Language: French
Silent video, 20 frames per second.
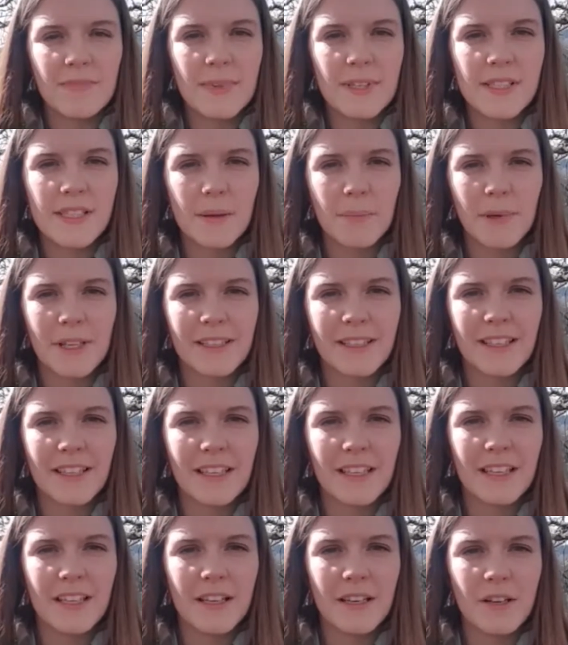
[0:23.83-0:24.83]
Saint
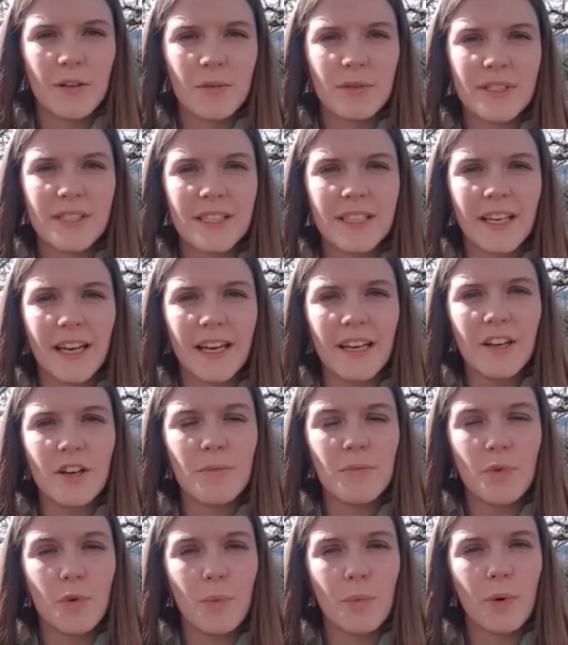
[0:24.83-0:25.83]
Patrick est considéré
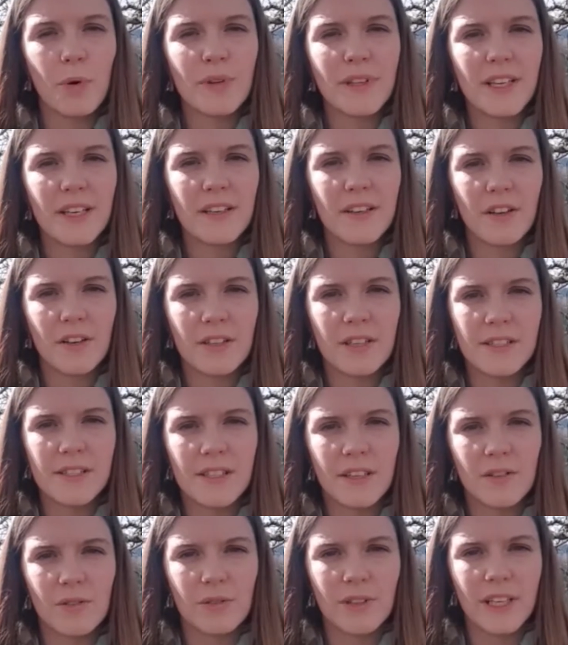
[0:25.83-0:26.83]
comme le protecteur
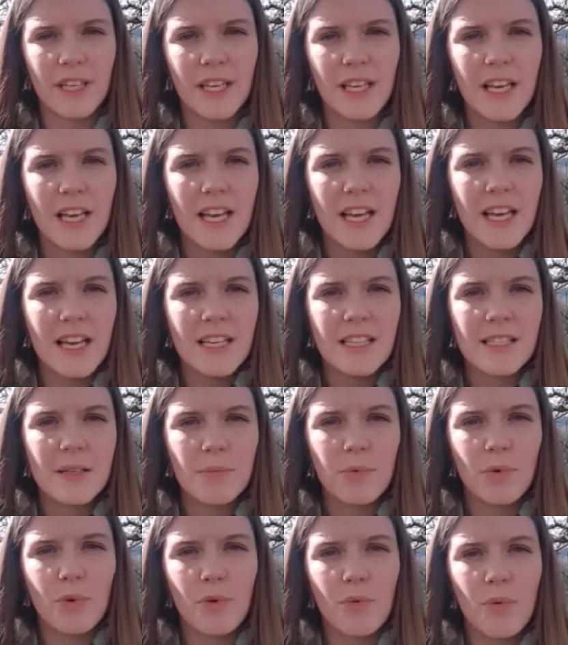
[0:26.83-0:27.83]
des Irlandais, c'est
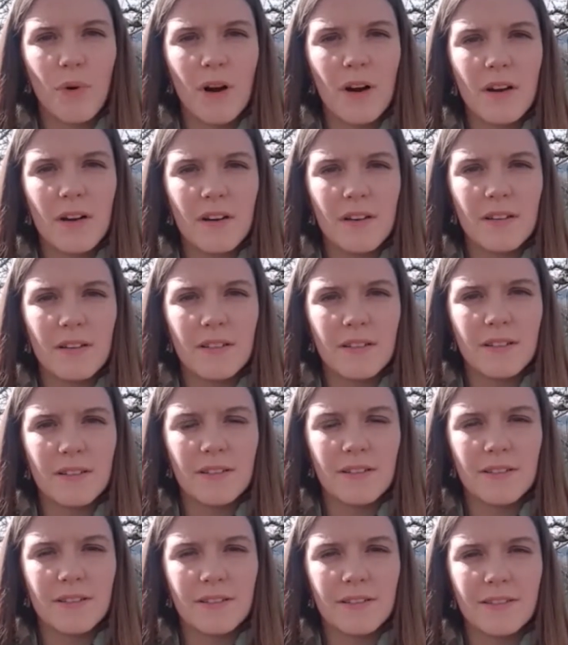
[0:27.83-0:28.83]
pourquoi
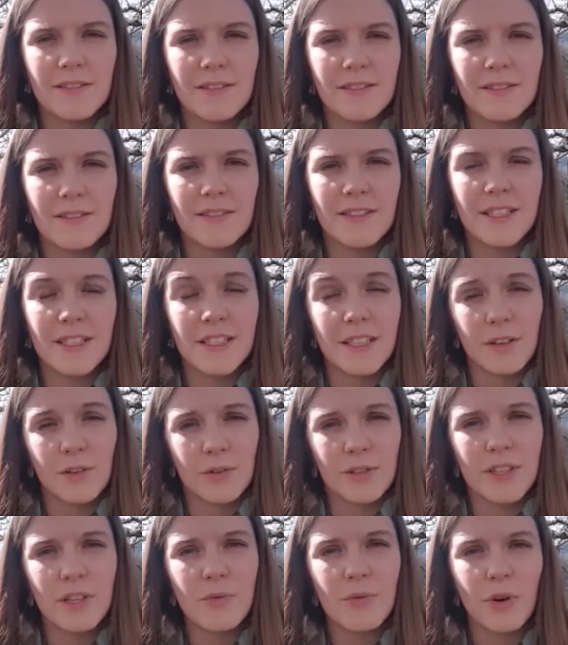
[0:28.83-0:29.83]
euh, les
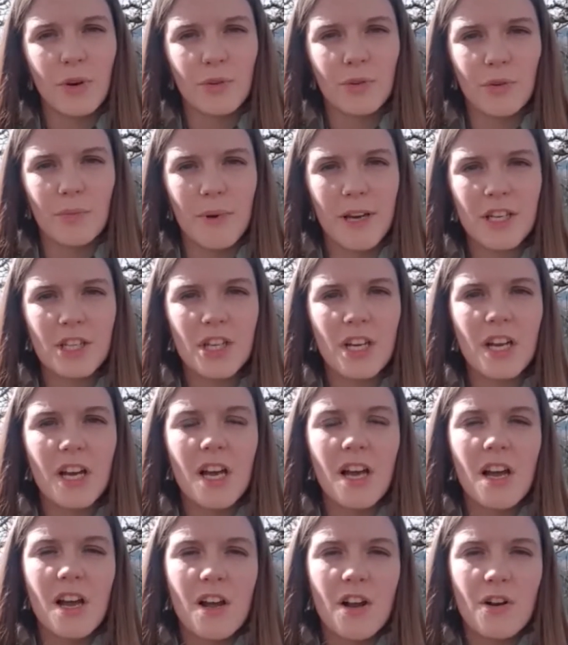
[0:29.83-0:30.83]
Irlandais lui rendent hommage
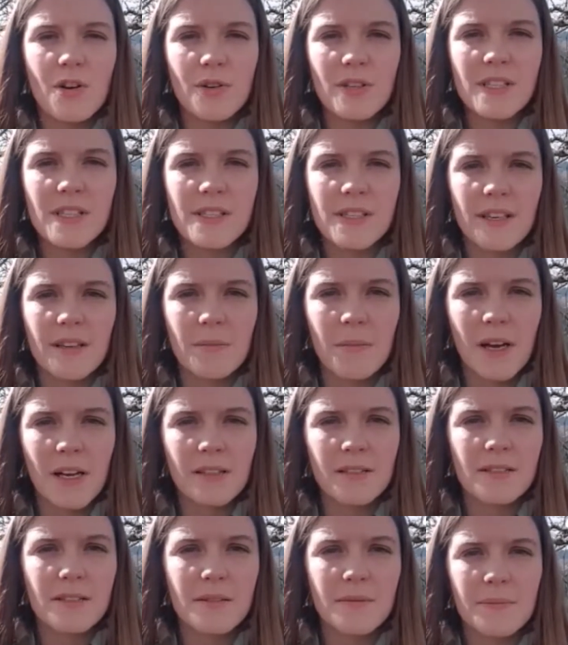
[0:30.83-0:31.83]
le 17
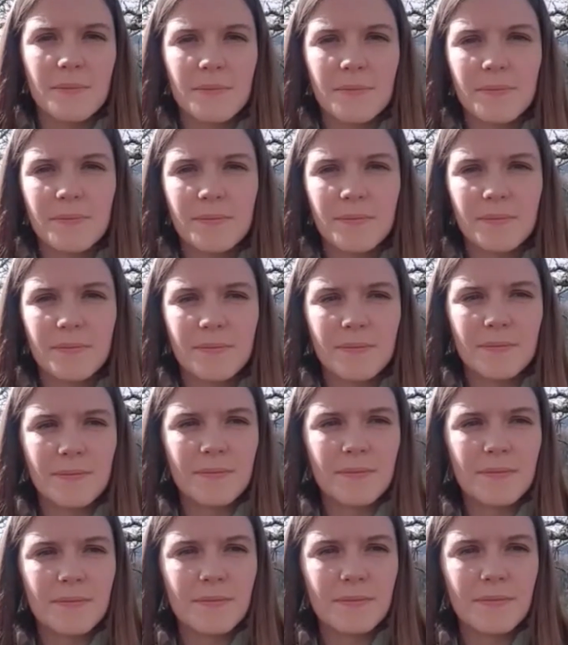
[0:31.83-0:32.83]
mars.
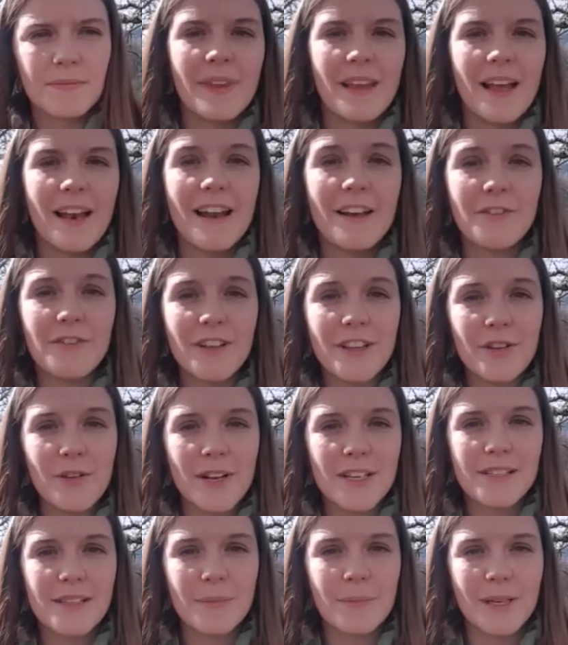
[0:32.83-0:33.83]
La fête de
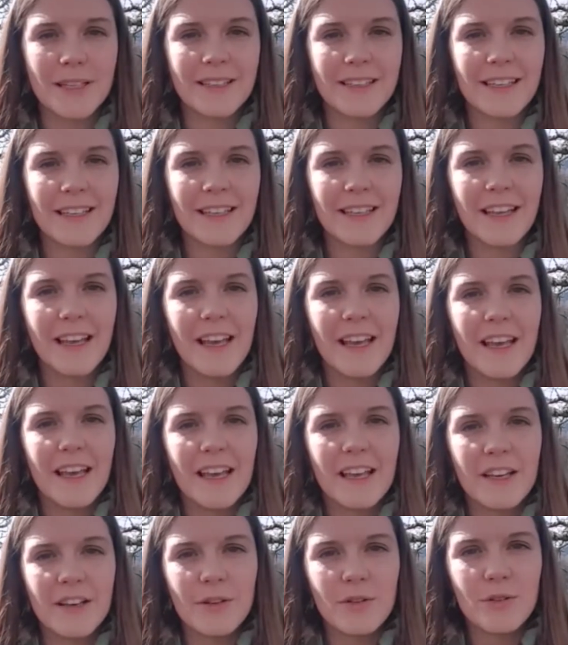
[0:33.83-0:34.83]
la Saint-Patrick
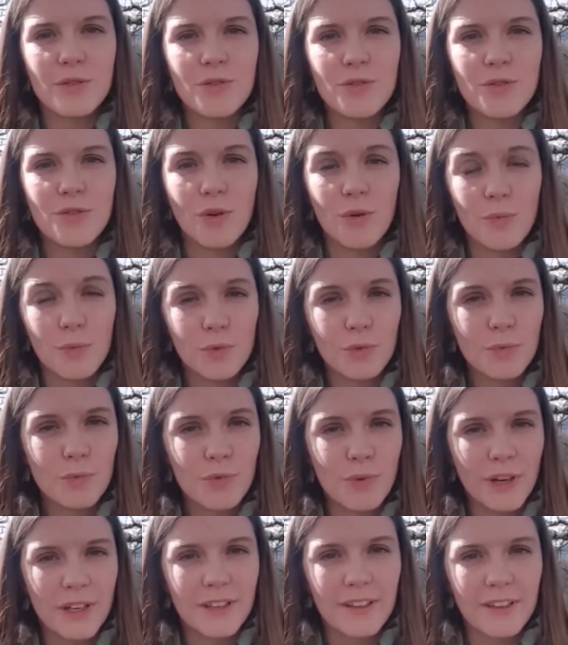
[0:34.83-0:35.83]
est connue dans le monde
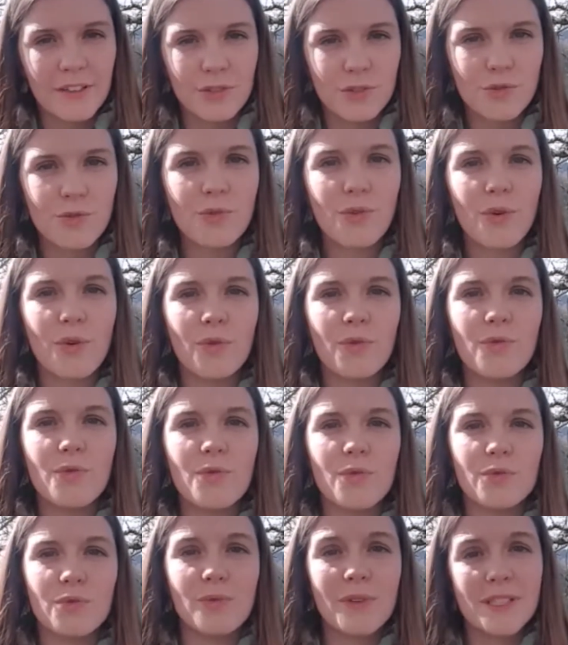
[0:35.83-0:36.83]
pour être un jour où
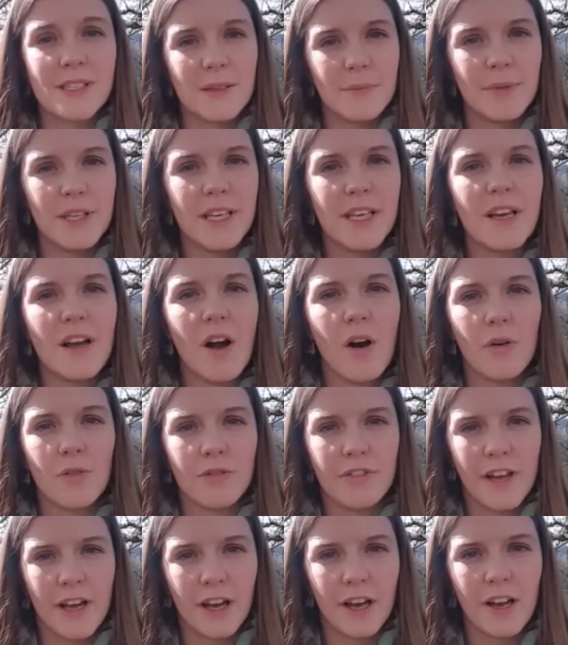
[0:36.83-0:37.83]
l'on doit s'habiller en
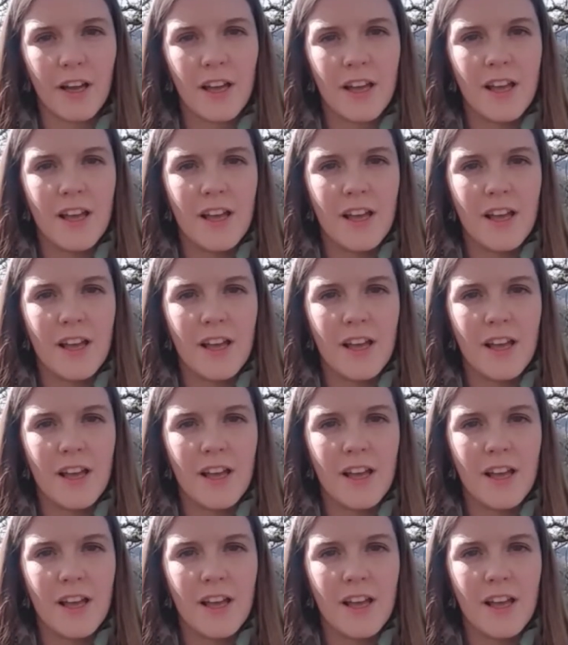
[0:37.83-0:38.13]
vert.